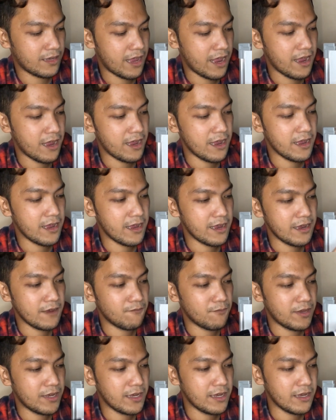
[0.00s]
A,
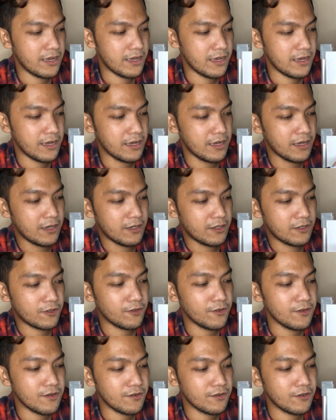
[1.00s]
B,
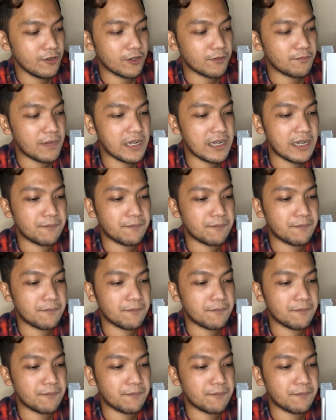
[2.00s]
So yung normal